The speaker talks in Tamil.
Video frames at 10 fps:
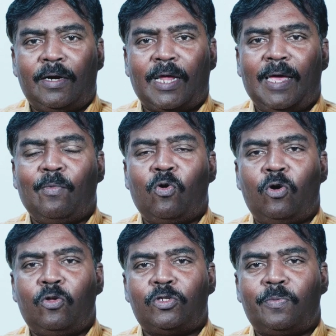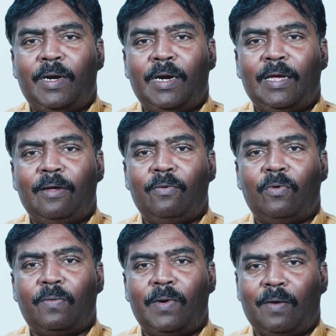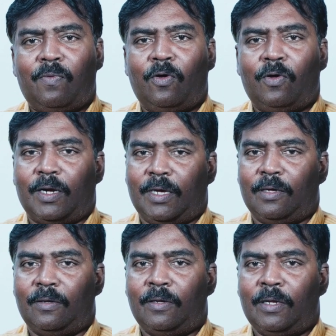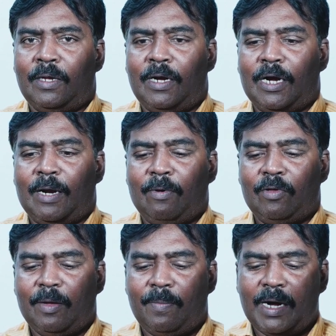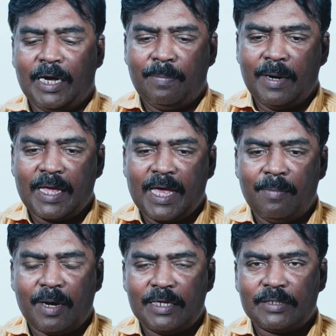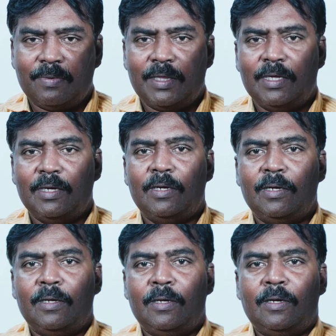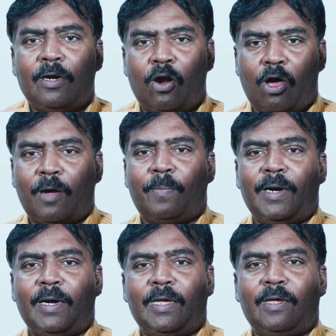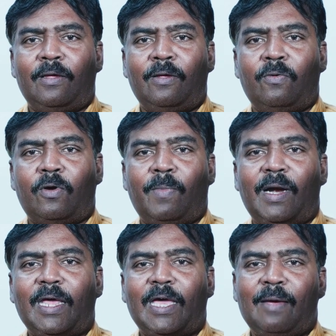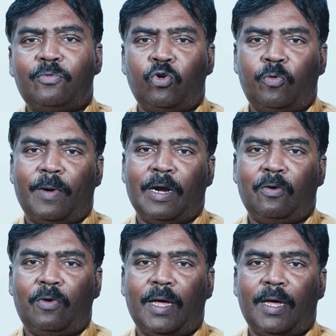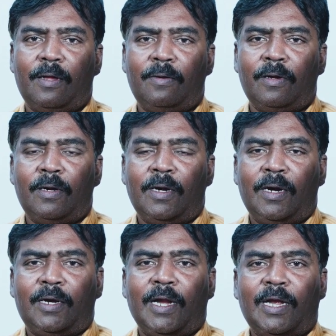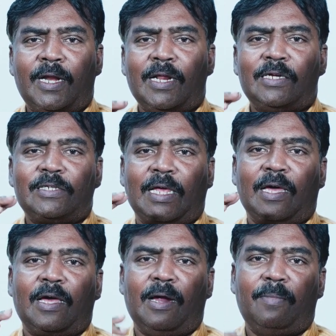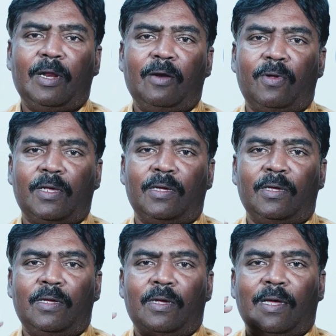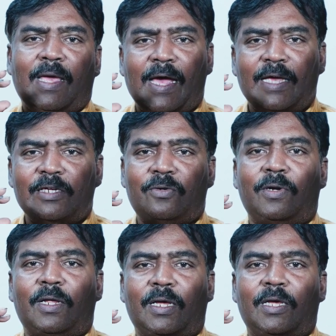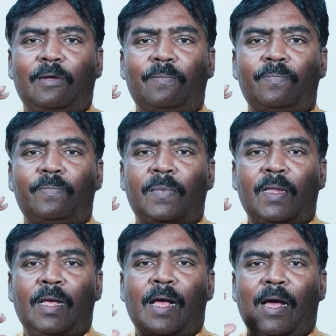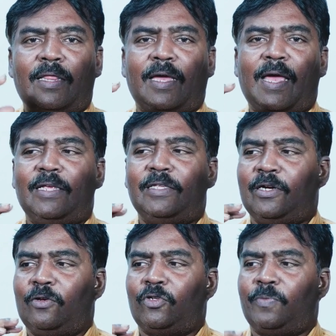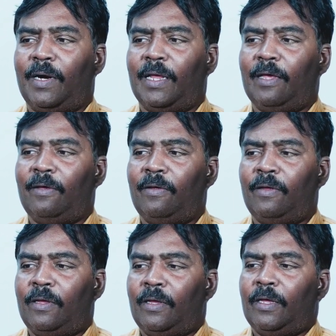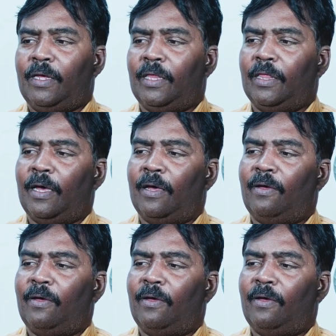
டைம் கோட் யூஸ் பண்ணி ஒரு ஒர்க் ஃப்ளோ இருக்குது நம்ம வந்து மல்டிபிள் கேமராஸை வந்து லாக் பண்ணி ஒரு மல்டி கேம் ஷூட் பண்ணணுன்னா டென்டிக்கல் சிங்க் அப்படின்னு ஒரு கேஜெட் ஒன்று இருக்குது அந்த கேஜெட்டை யூஸ் பண்ணி இந்த